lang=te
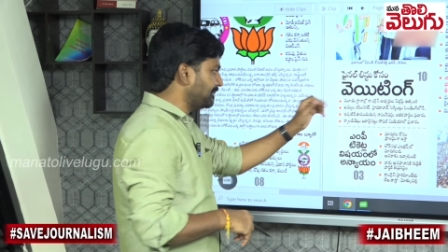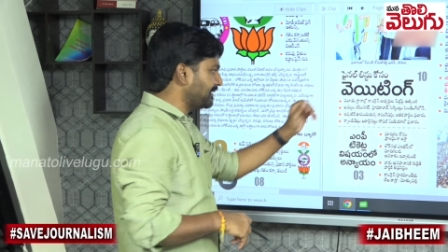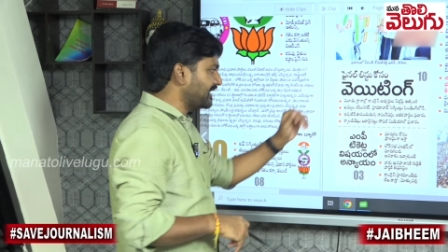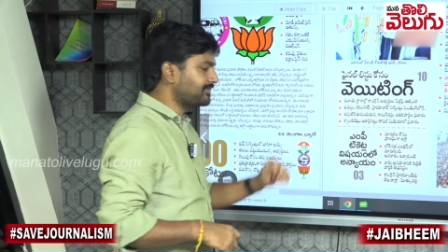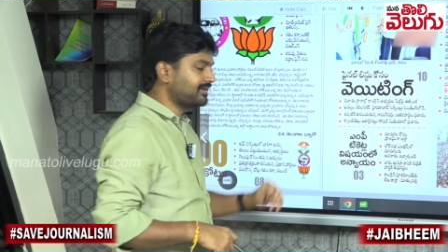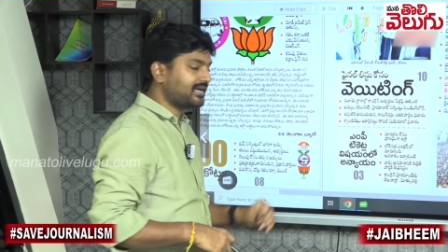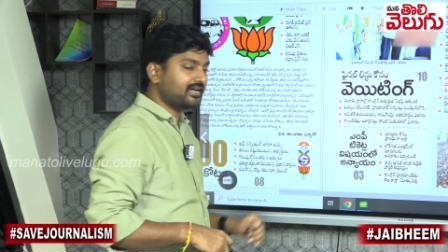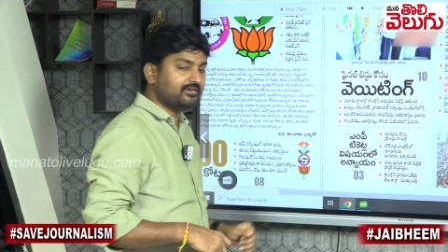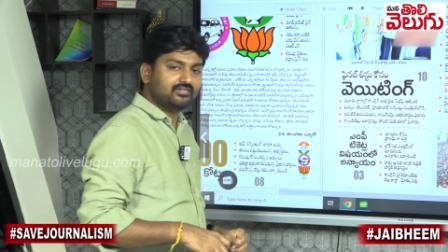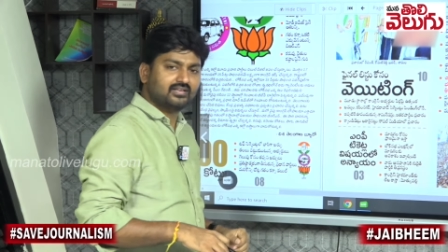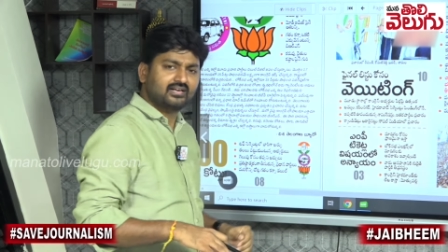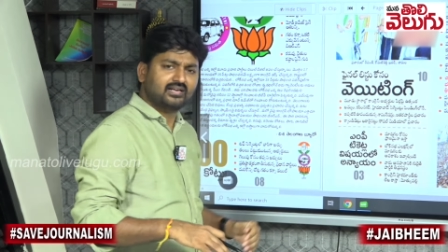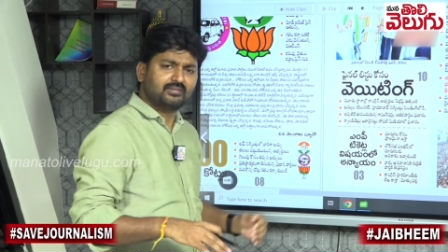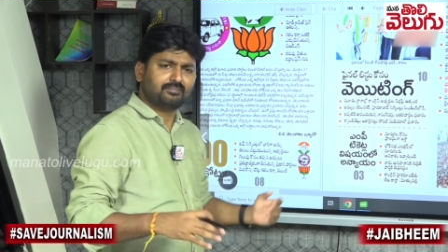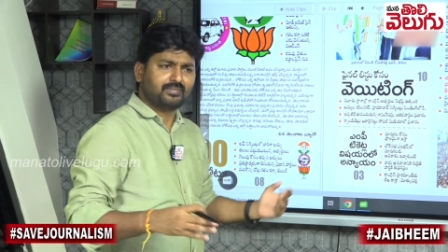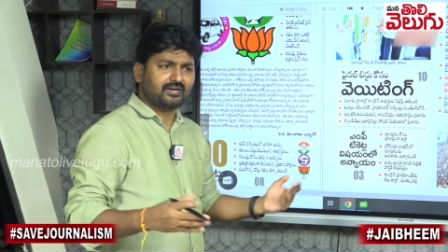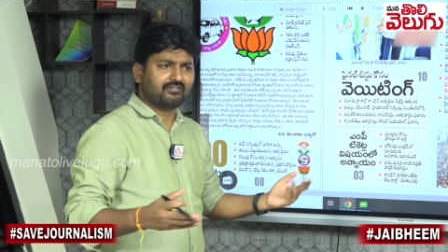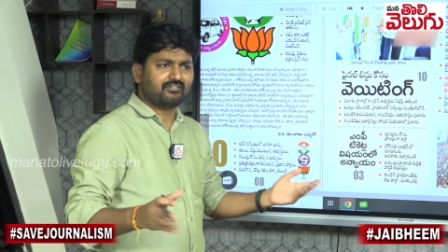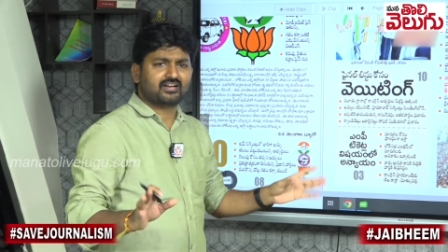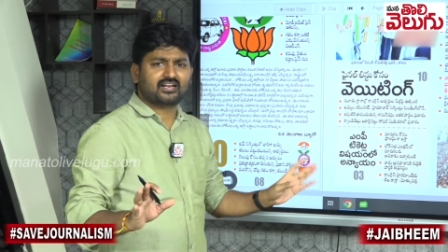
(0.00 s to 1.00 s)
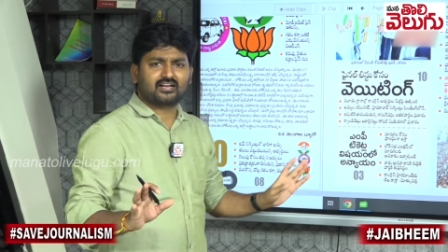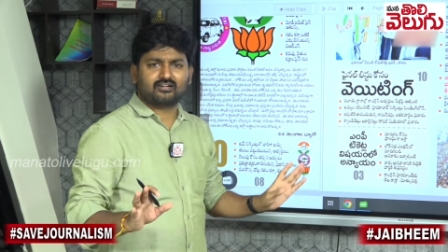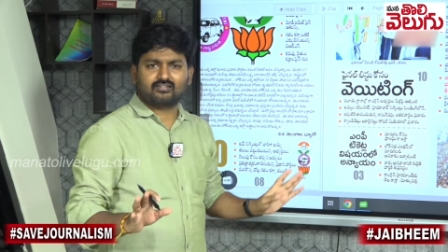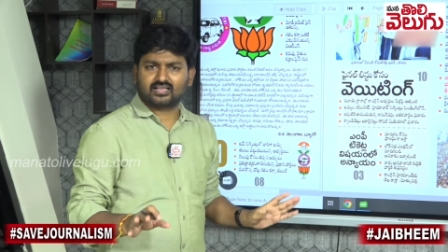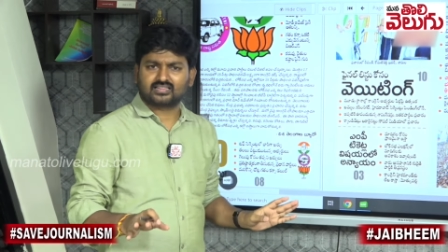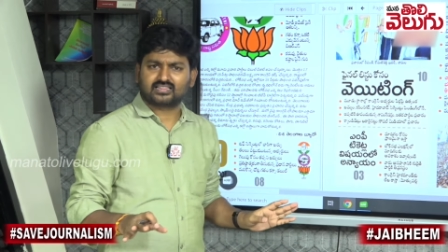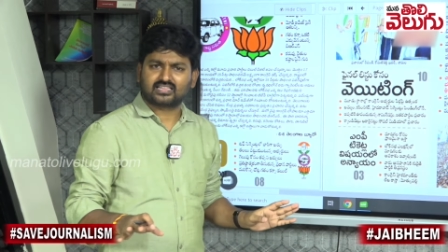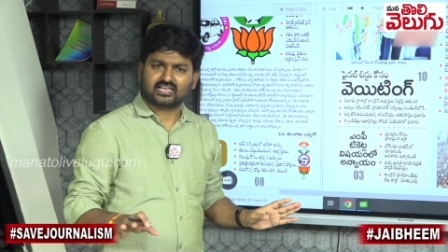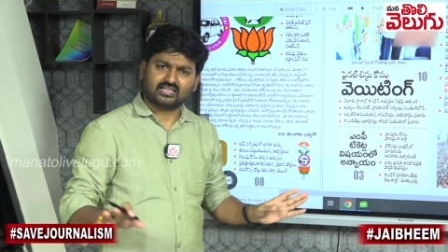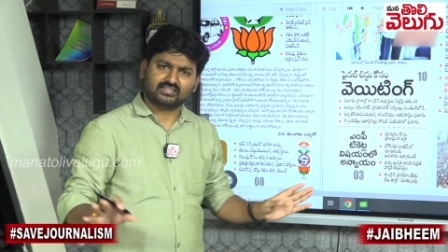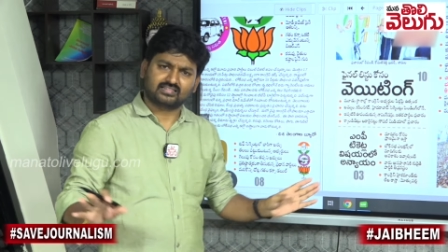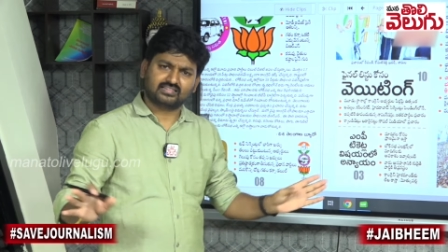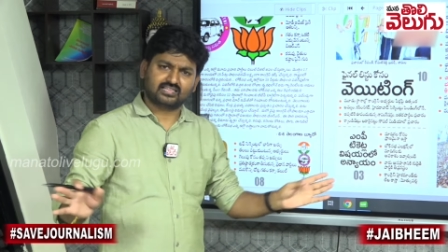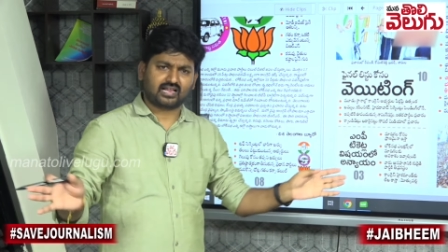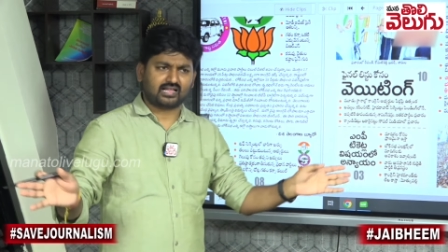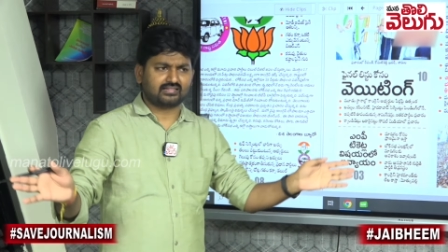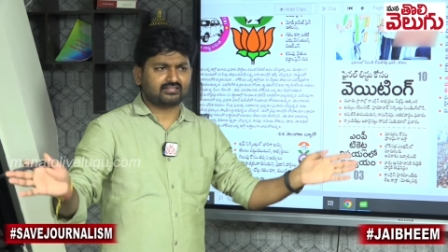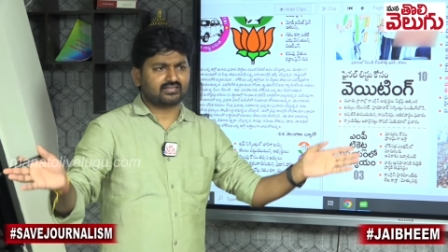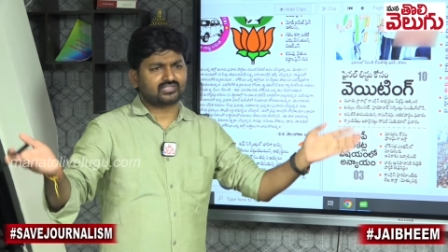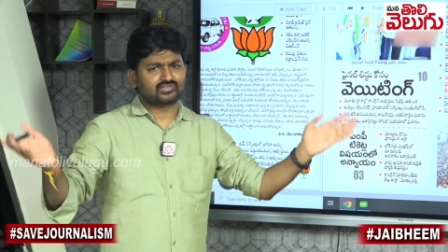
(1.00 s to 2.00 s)
ఎంఐఎంకి ఏముందంటే పవర్ కావాలంతే
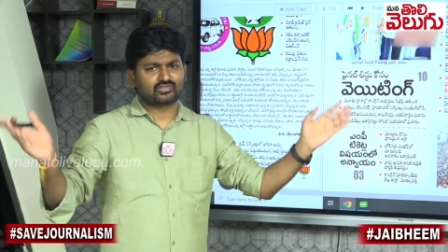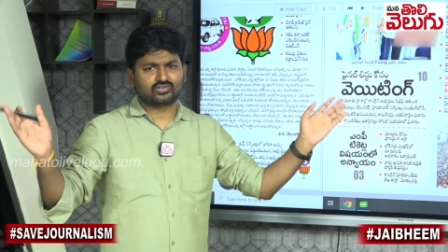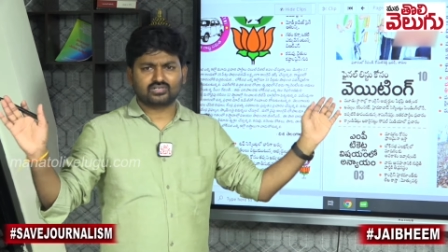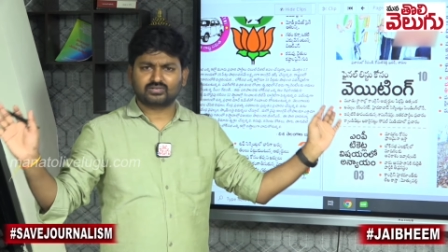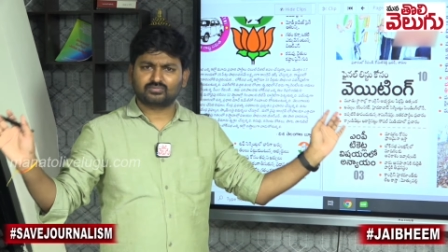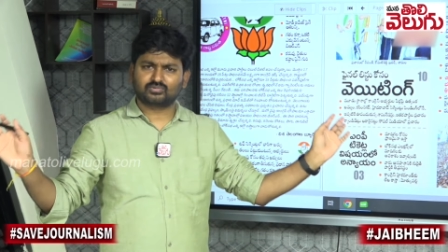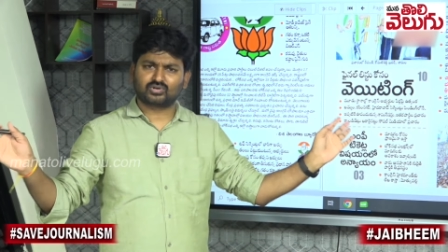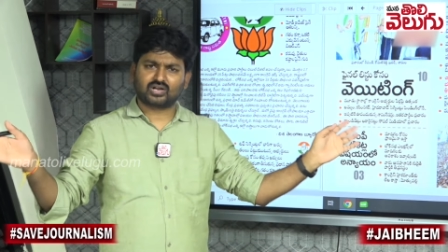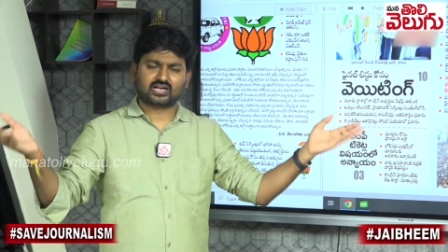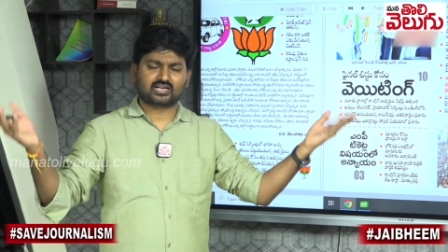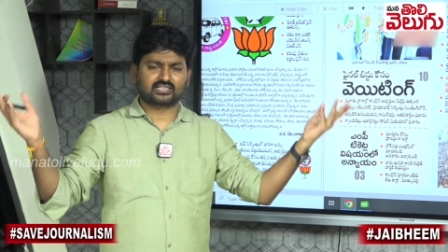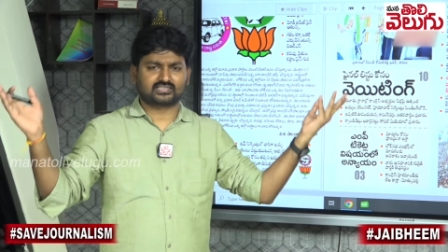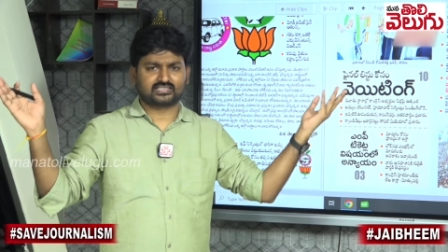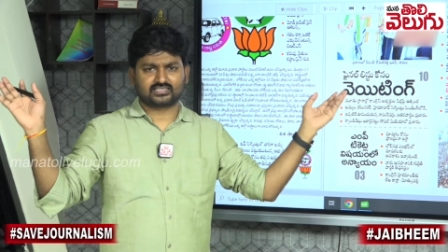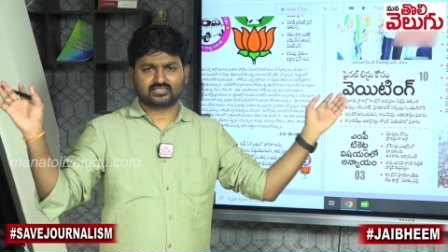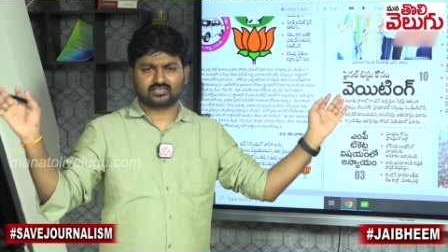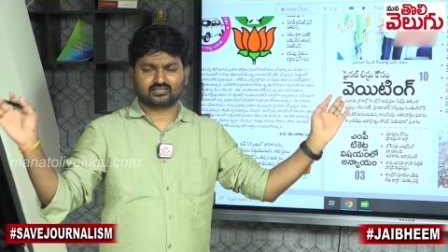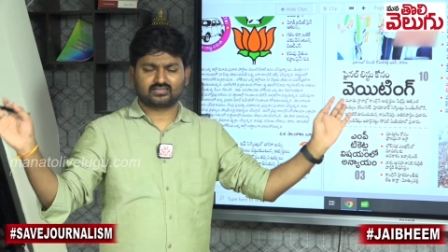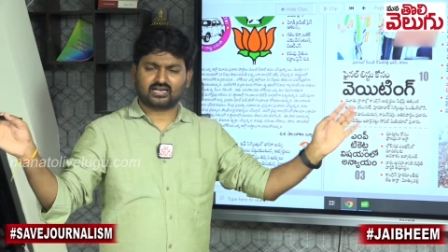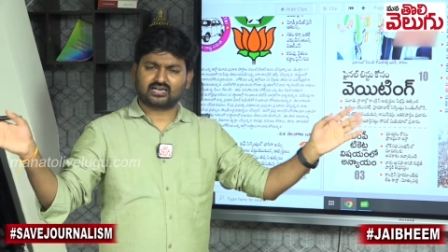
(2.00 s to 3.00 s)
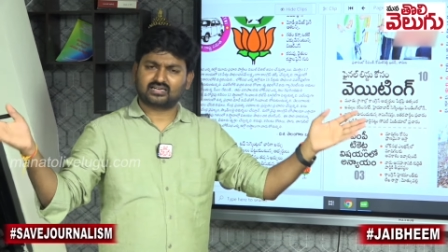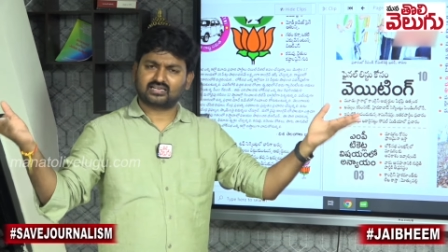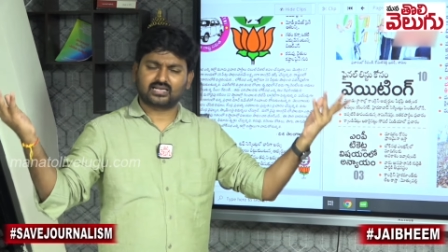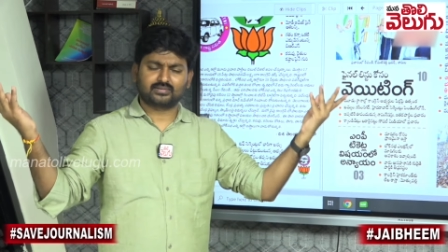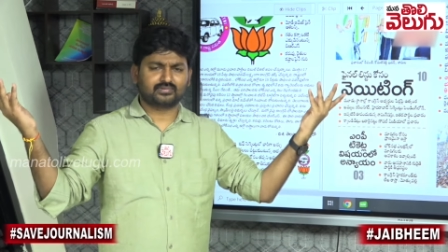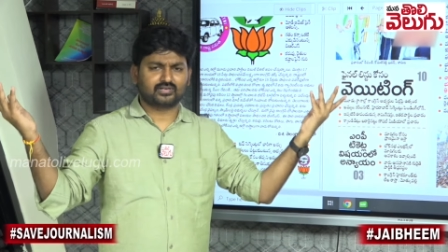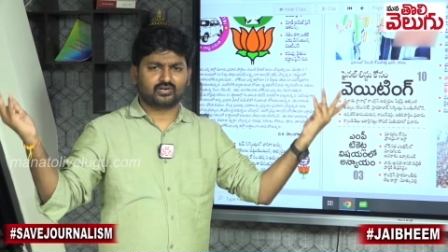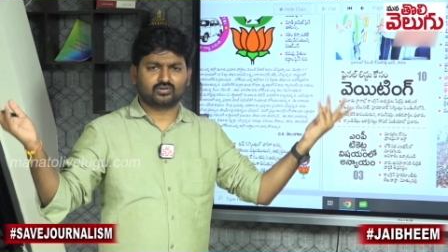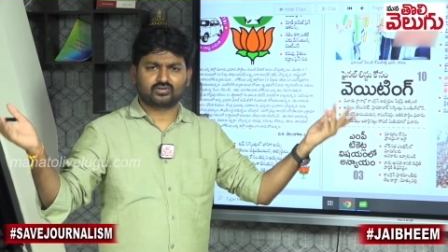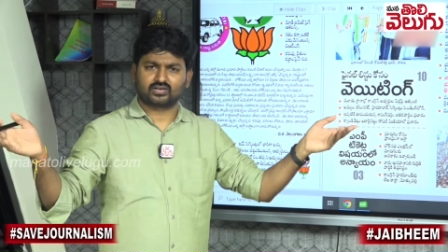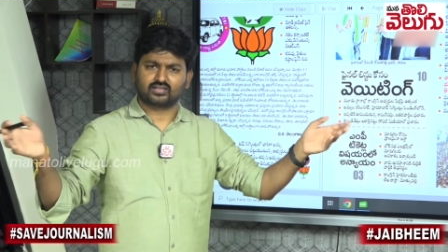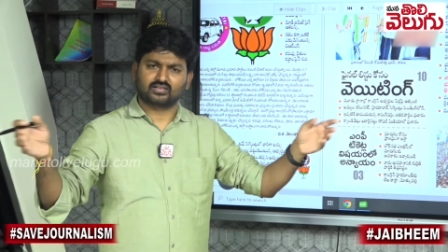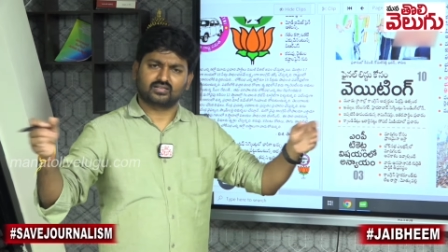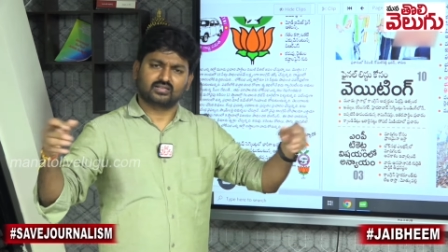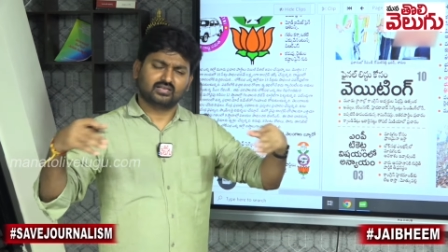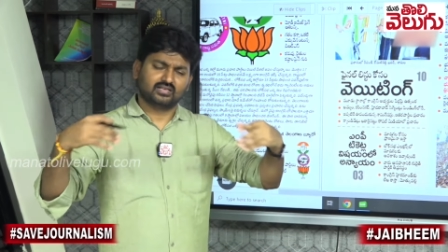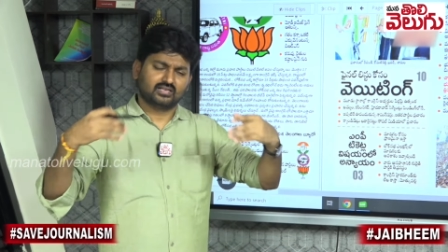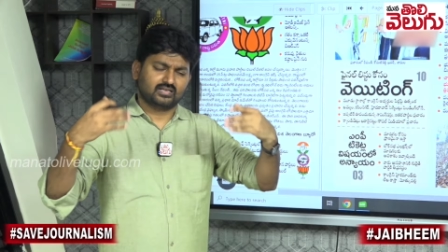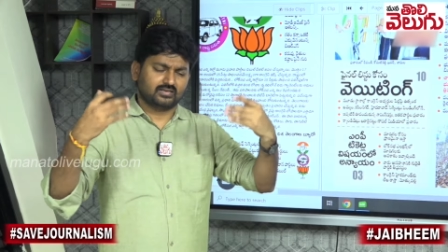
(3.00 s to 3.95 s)
అందరూ అందరితోని ములాఖత్ అవుతుంది దాంట్లో ఏం డౌట్ లేదు